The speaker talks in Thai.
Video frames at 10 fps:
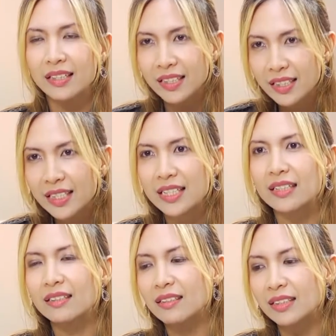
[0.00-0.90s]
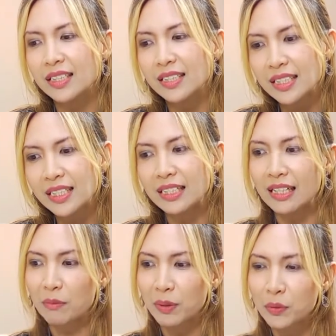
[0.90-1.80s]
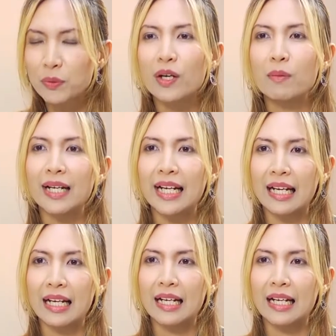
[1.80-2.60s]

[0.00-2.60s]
นี่ดีก็คือนี่ที่เราไปกู้เขามา